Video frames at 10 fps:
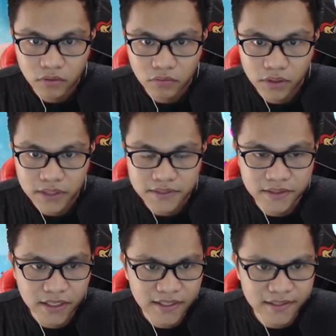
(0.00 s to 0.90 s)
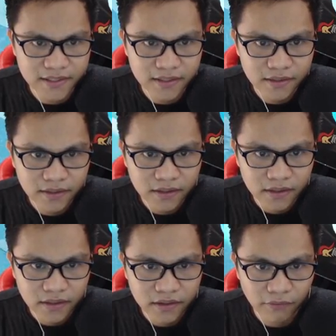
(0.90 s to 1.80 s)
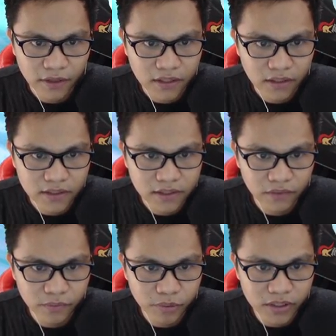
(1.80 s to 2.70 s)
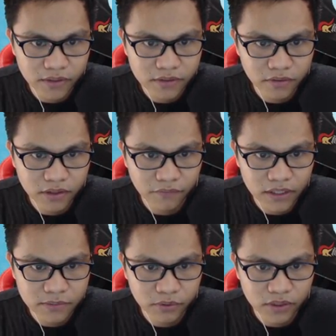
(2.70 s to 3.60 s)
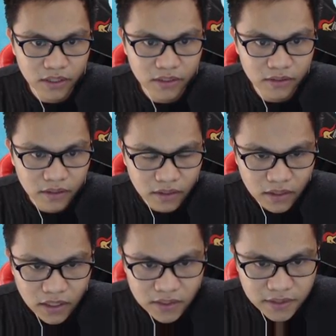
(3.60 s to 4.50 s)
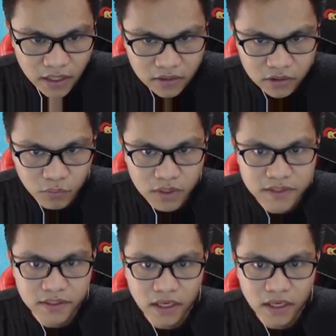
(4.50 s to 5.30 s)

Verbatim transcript: What is this? Defend the crystal from being destroyed. Defense mode in is held once an